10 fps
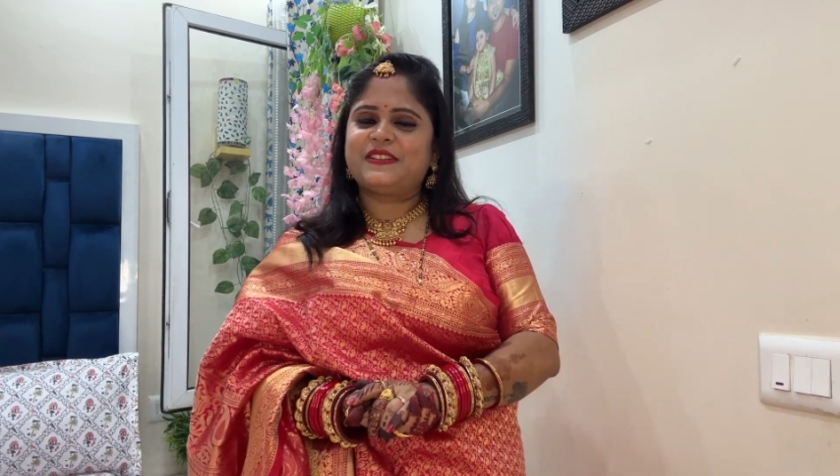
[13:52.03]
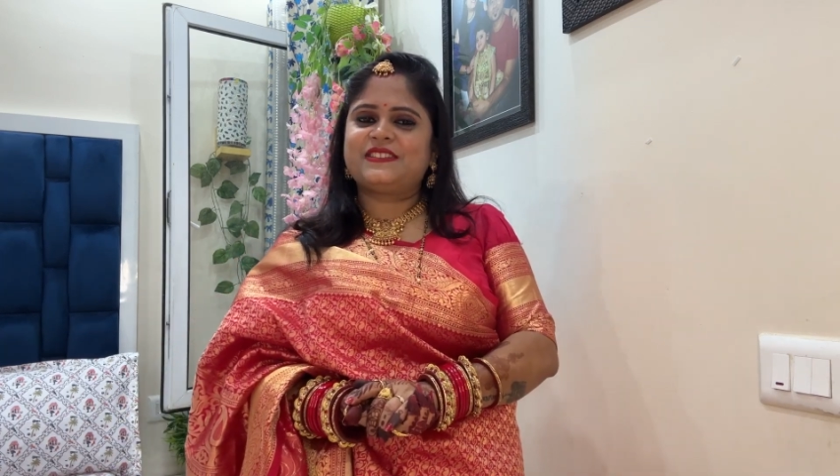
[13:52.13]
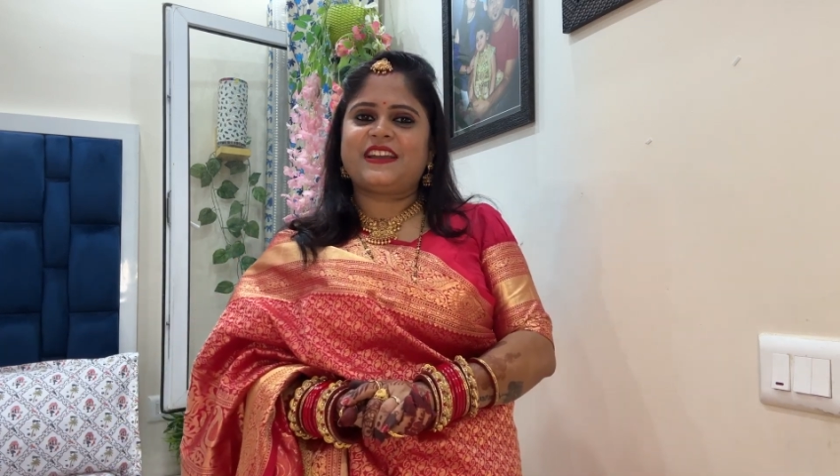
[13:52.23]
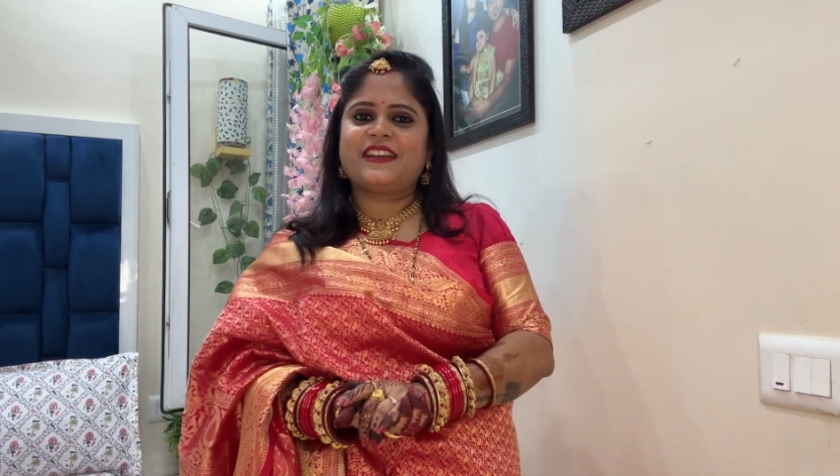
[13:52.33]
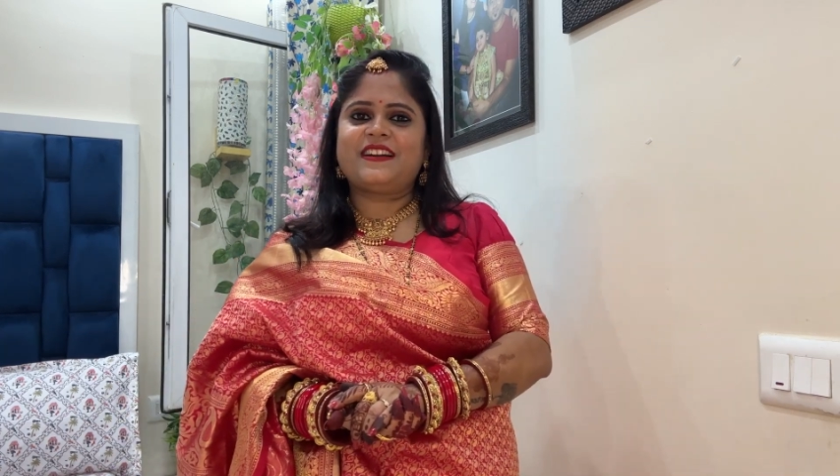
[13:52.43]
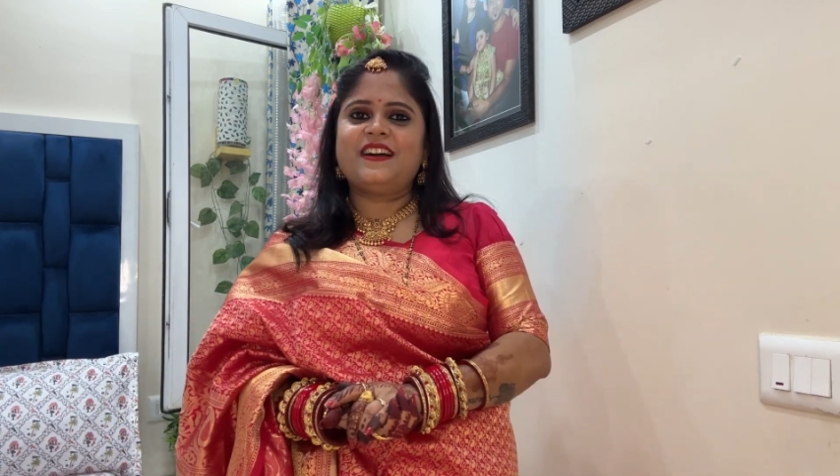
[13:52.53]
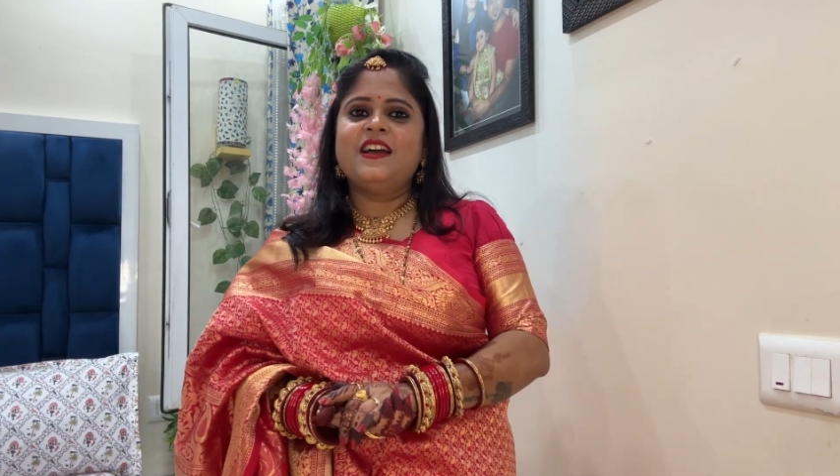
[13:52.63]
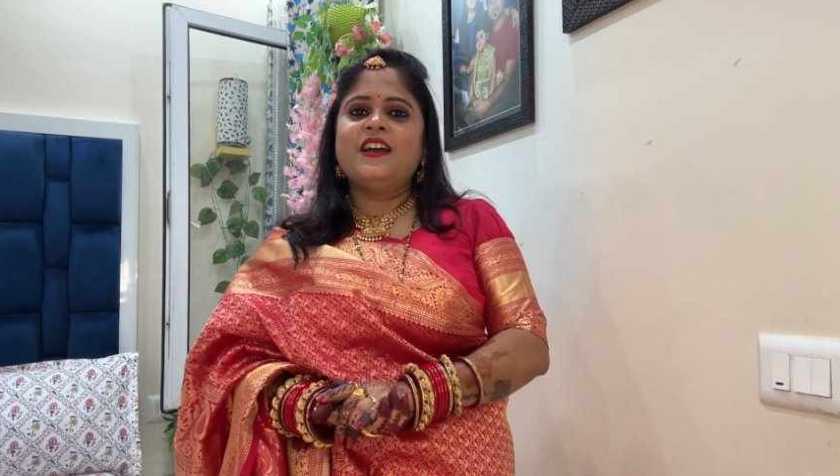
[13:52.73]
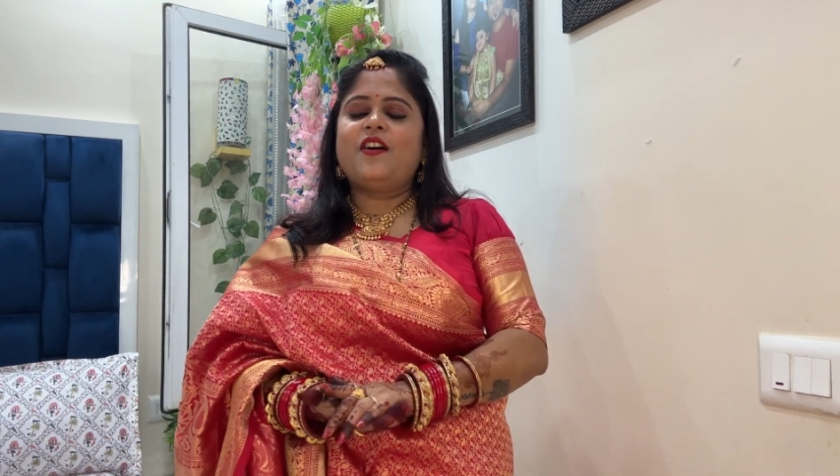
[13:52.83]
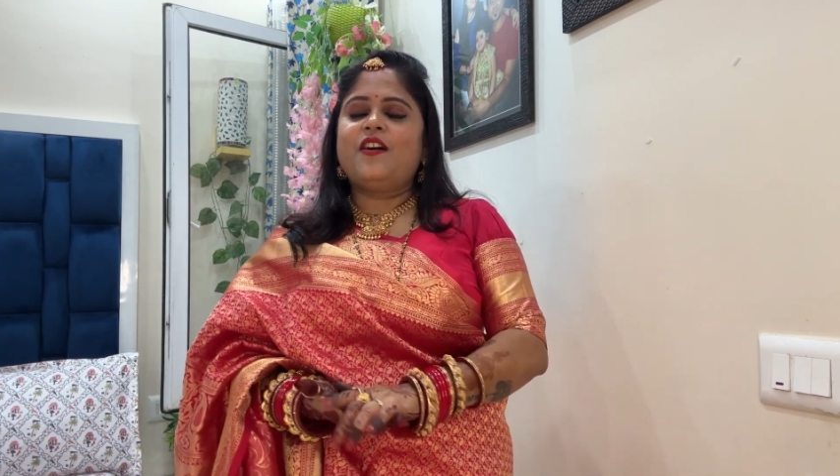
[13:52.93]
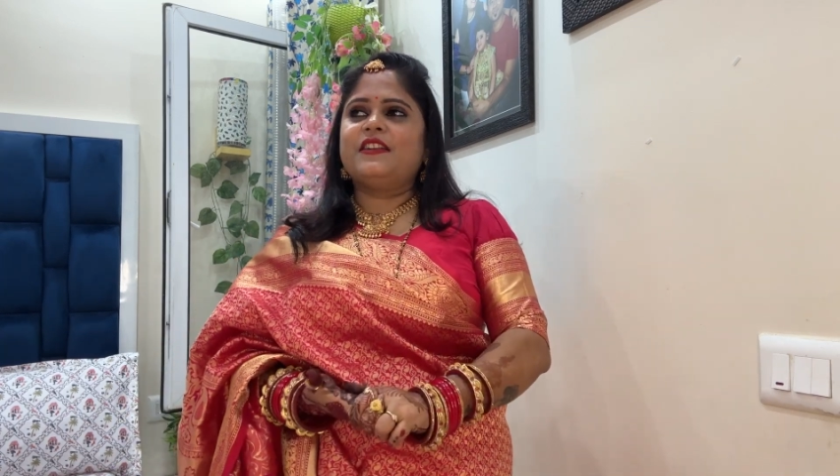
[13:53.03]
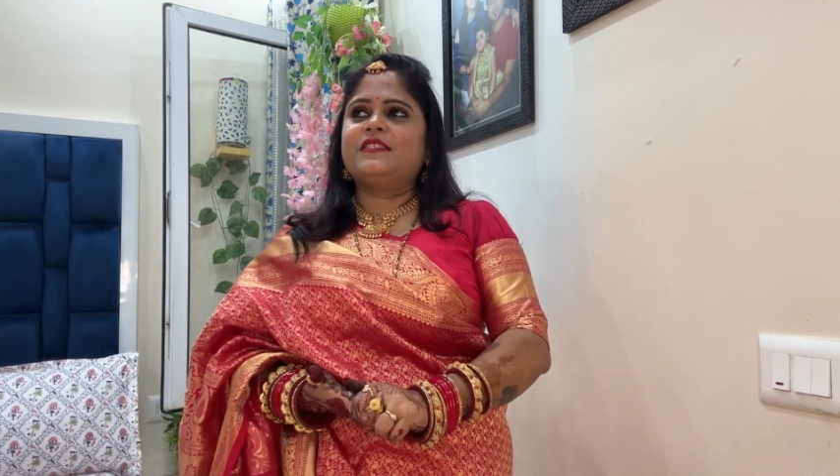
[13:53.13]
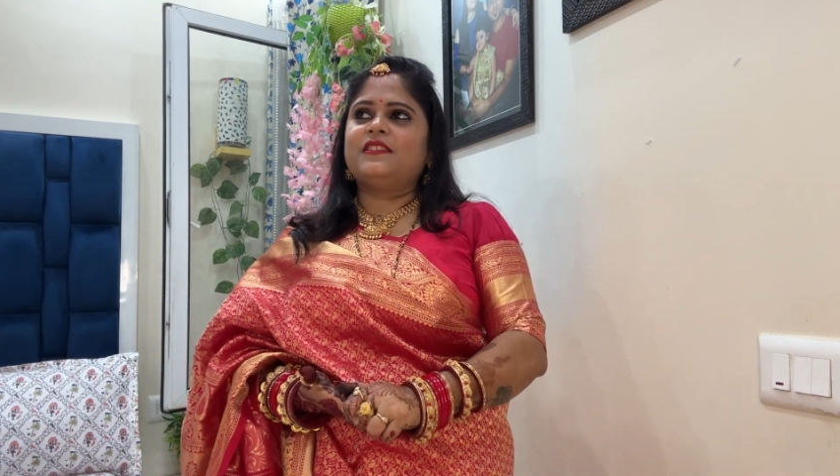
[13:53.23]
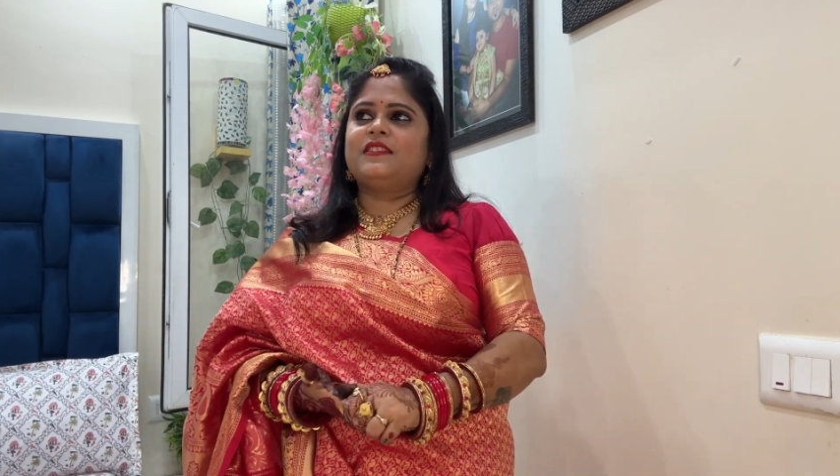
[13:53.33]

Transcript: बज जाएगा और